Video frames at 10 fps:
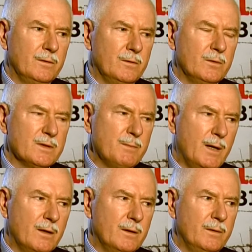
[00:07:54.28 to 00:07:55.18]
w,
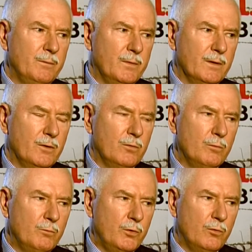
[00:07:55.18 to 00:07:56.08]
zmarł
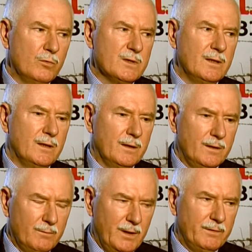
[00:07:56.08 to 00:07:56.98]
mój kuzyn, taki
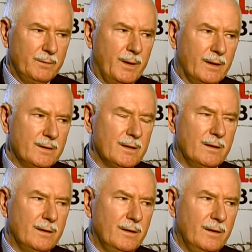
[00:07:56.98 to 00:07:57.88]
dawny
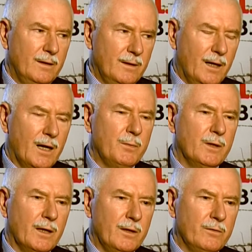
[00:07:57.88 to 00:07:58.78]
partyzant, Armii
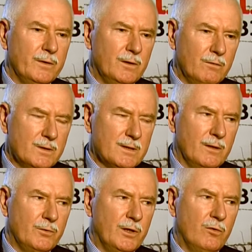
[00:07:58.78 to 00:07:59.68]
Krajowej, dowódca
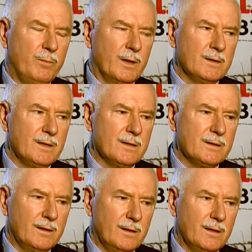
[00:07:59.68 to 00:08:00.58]
oddziałów partyzanckich na